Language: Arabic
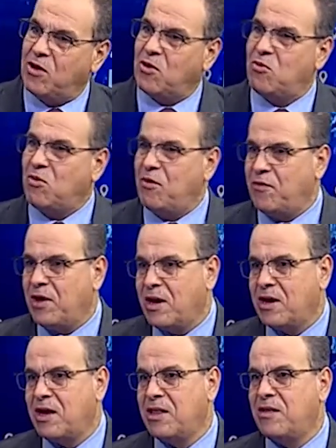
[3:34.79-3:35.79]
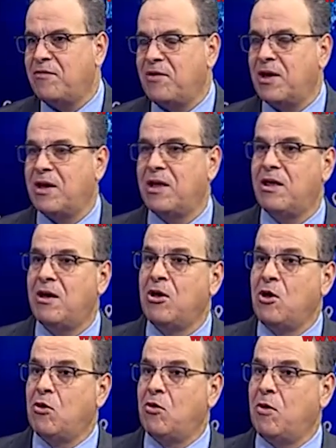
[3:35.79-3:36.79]
القوه فيها كذا فيها كذا
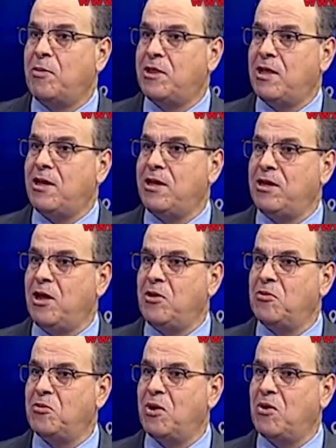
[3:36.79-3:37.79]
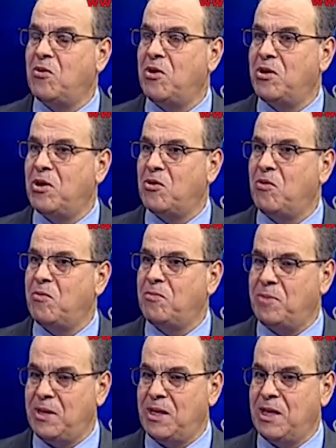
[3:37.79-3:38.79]
وبالتالي نحن
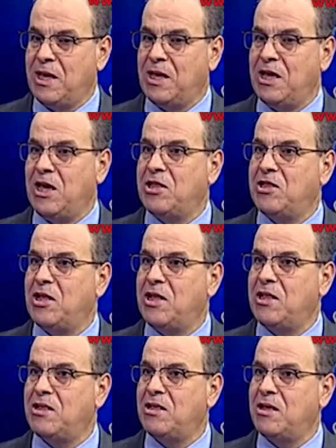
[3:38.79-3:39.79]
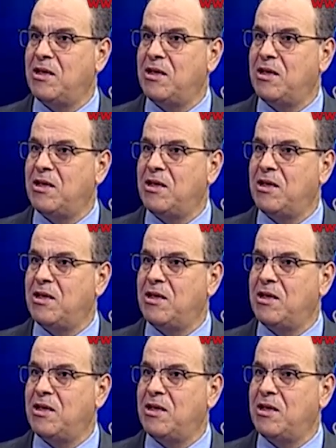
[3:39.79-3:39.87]
نقوم باعداد